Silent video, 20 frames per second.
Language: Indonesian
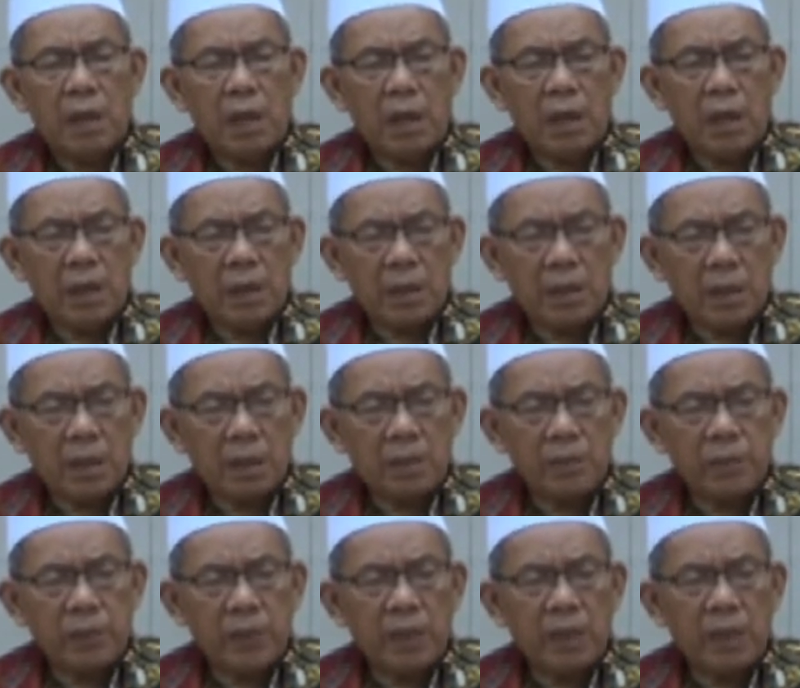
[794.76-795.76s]
akan
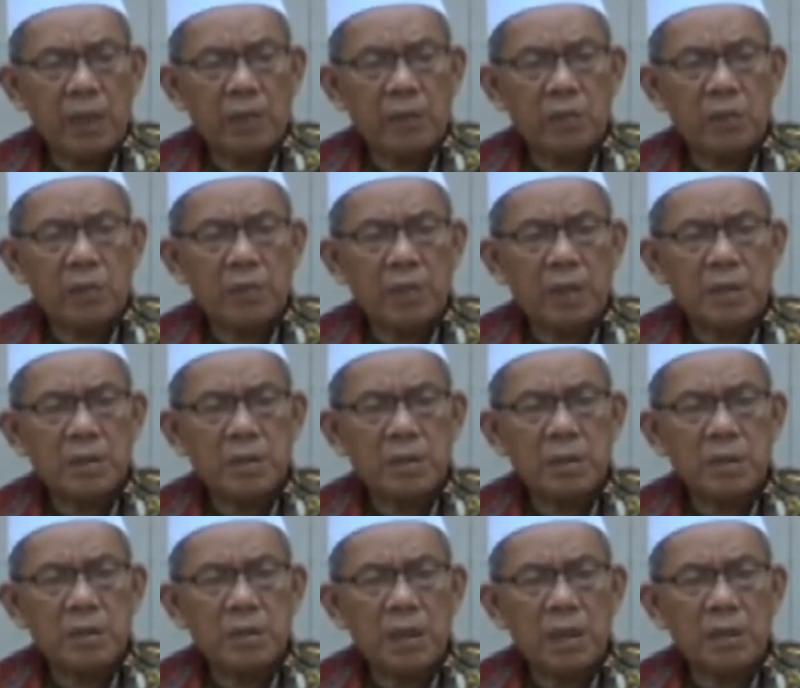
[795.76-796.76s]
perilaku
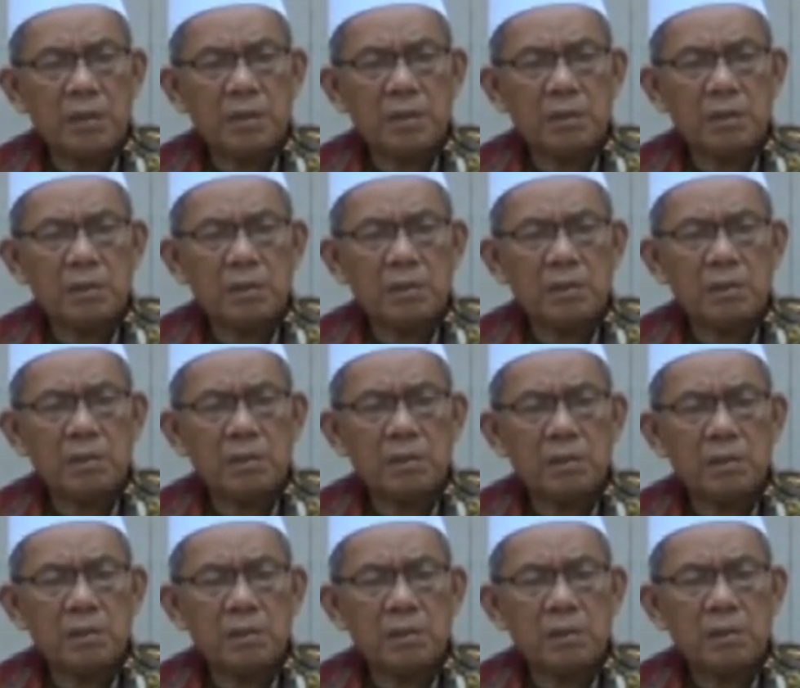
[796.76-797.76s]
maksiat
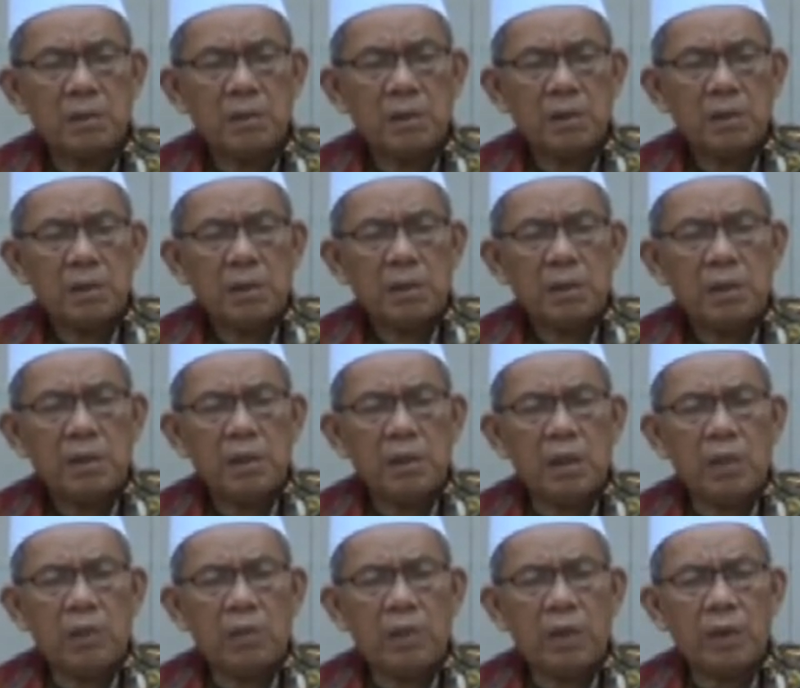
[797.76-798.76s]

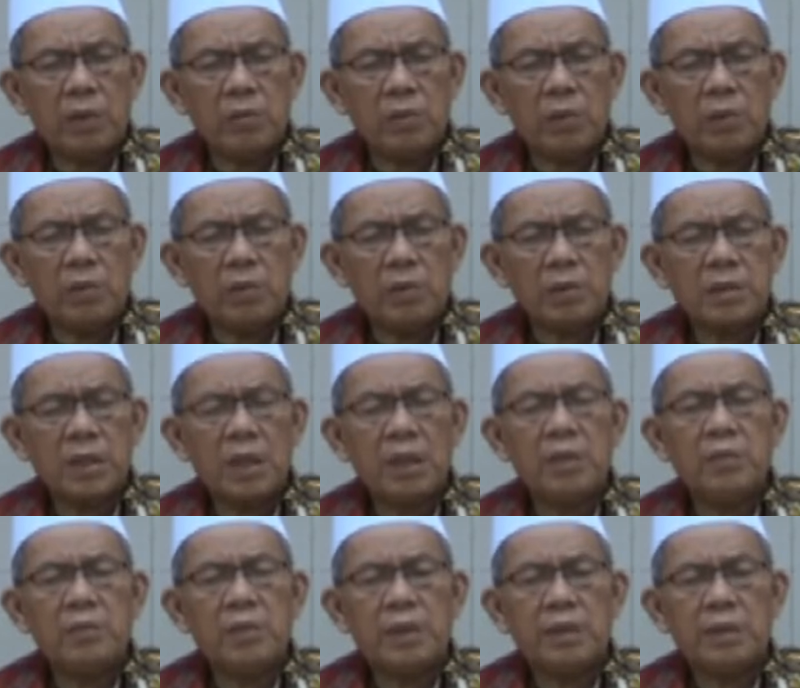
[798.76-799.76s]
dina waktu anu geus
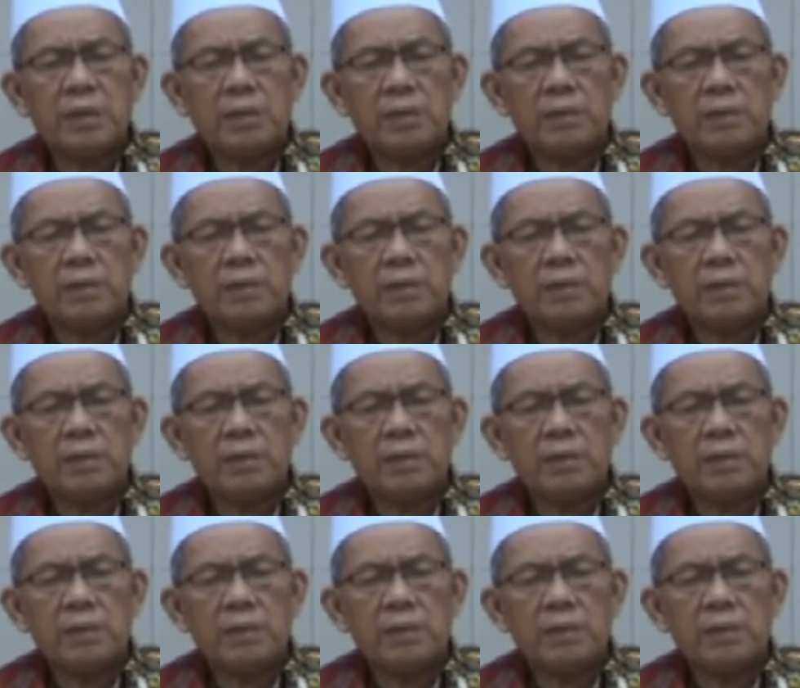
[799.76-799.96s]
kaliwat